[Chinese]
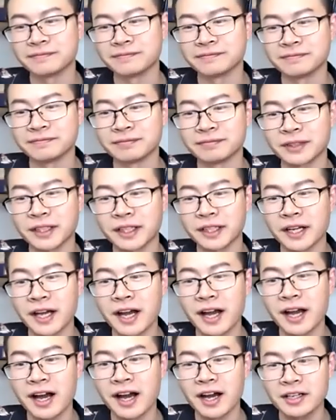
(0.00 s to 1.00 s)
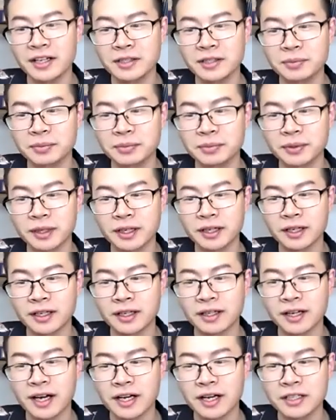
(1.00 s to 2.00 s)
嗯 e h o s p
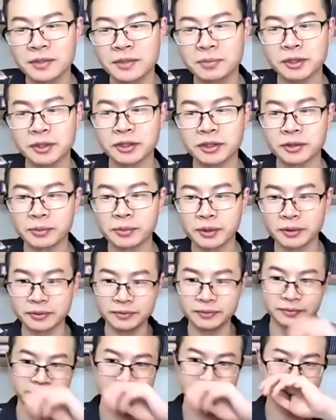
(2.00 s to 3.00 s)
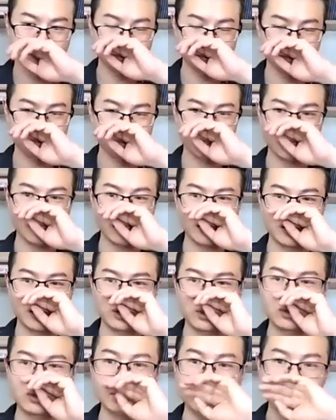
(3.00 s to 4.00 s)
嗯，hospital，b 嗯，
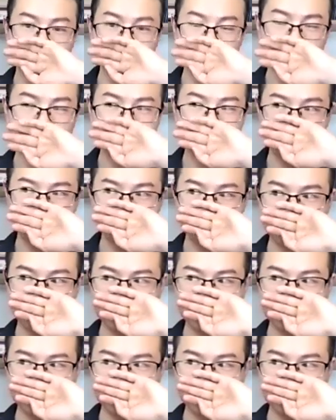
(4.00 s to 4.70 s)
中国人呢，